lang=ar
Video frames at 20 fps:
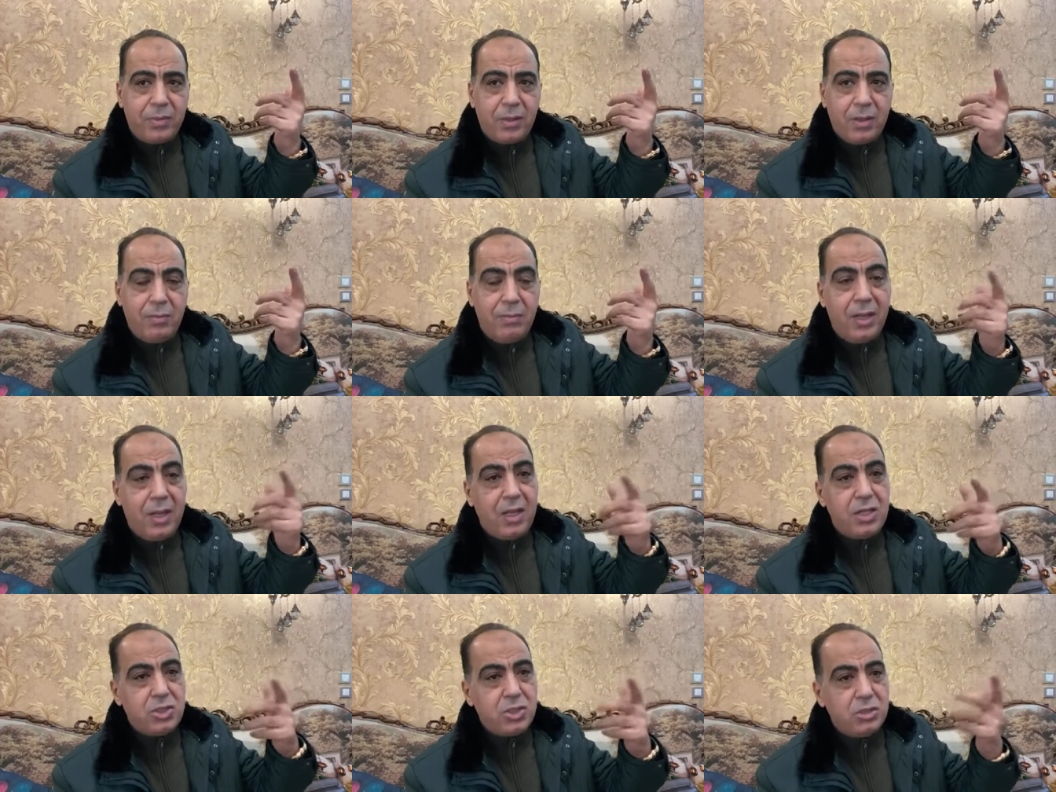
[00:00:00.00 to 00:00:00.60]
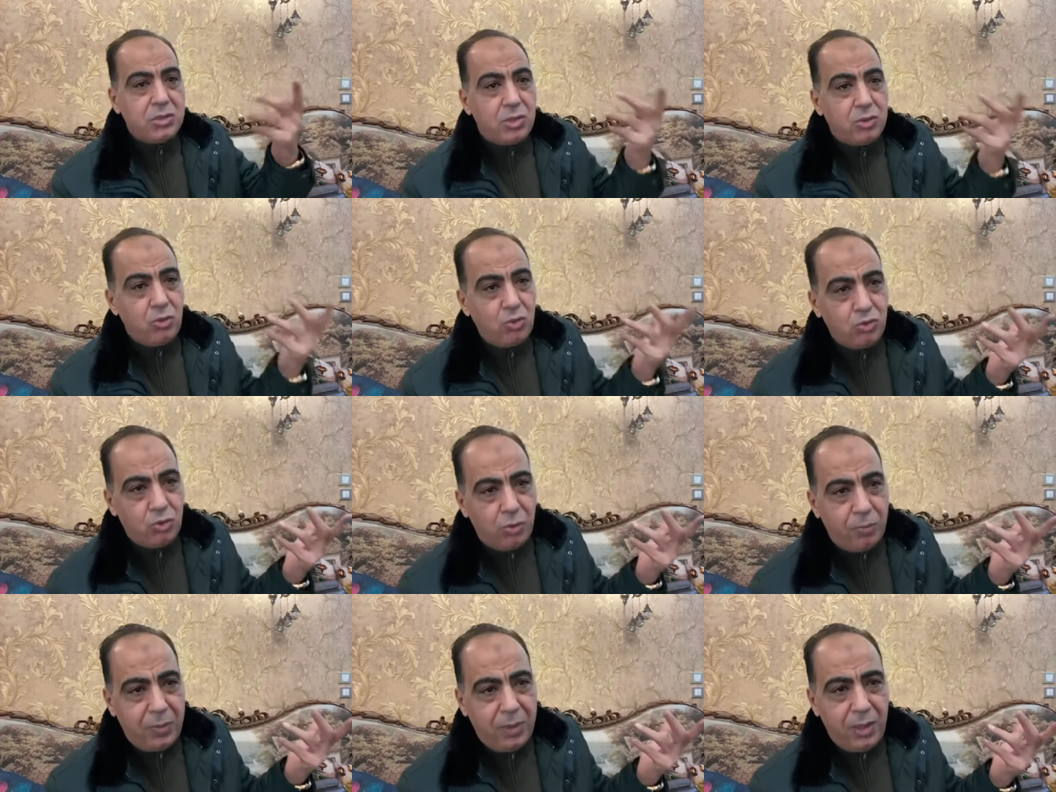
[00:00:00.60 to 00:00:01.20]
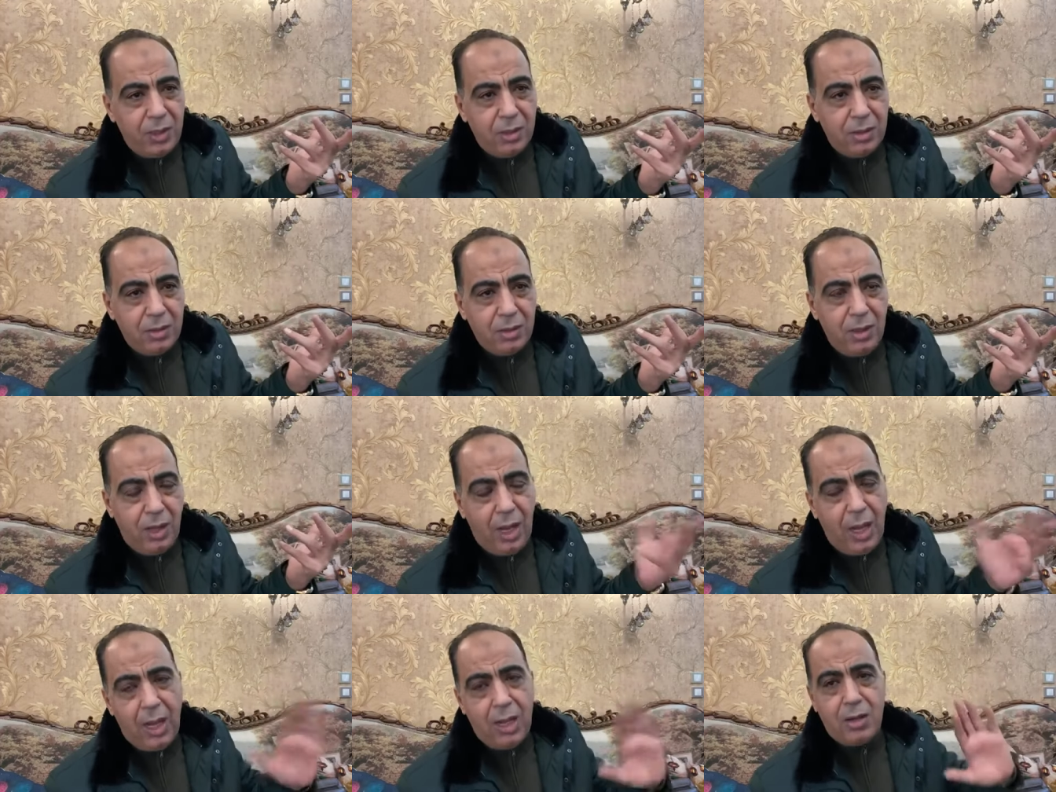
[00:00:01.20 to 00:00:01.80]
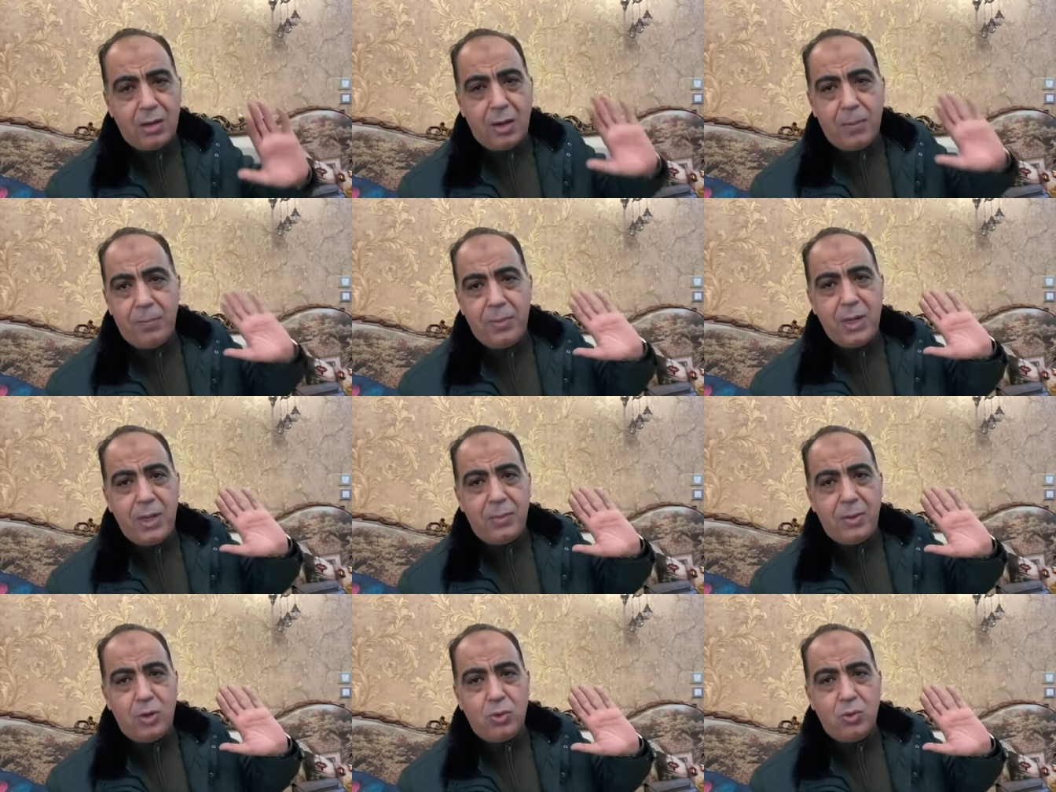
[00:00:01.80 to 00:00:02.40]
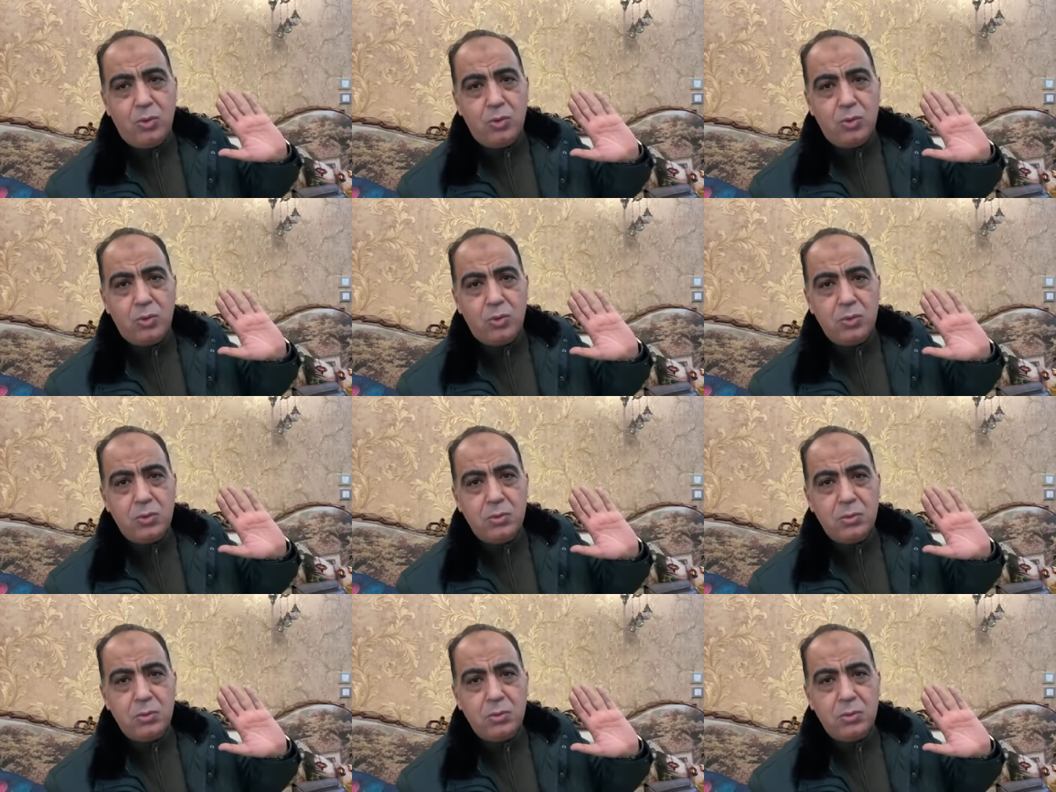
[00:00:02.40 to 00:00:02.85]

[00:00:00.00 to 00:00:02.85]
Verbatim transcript: ما تجيش انت تغدر بيه حق ربنا بقوله